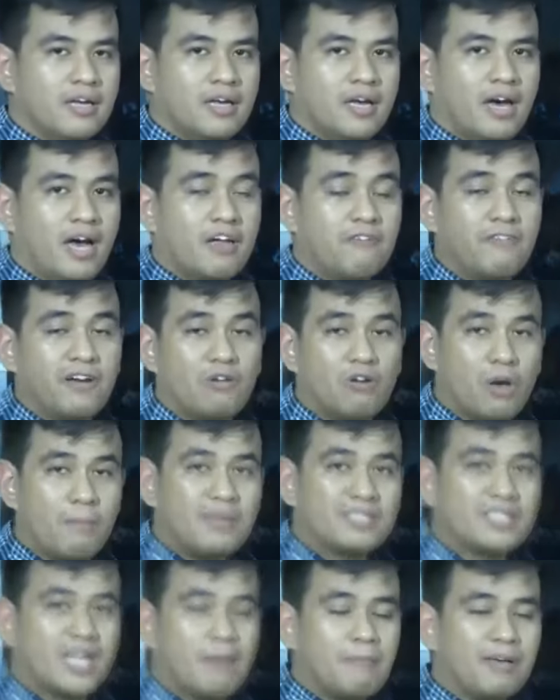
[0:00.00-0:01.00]
ay follow kami
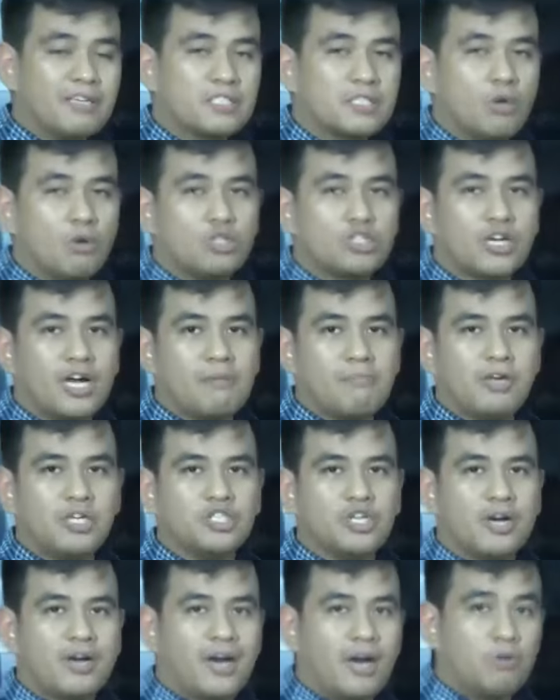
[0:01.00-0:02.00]
sa aming social
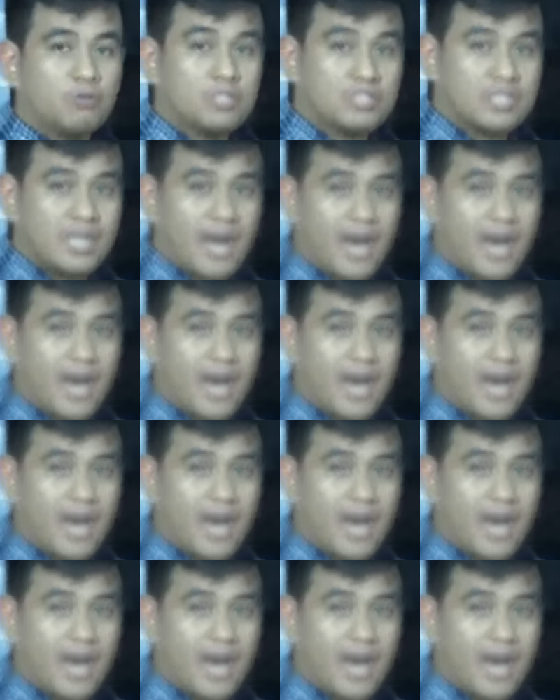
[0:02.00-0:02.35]
media accounts